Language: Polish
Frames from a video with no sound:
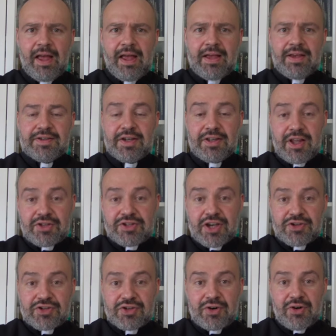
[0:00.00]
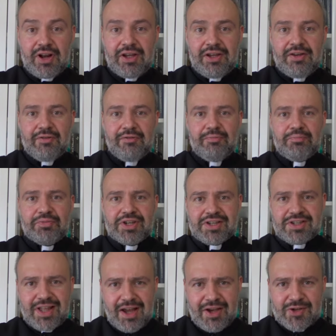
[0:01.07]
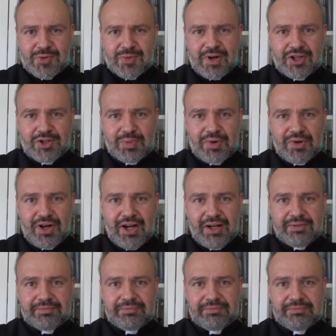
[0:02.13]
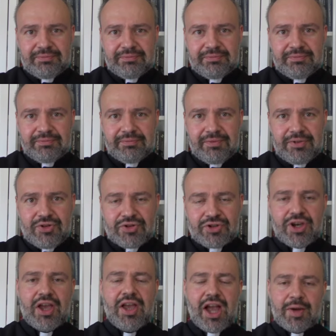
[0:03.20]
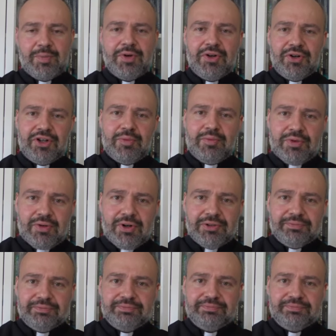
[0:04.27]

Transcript: Sedecjasz z kolei przestaje słuchać Boga, żyje jakby go nie było.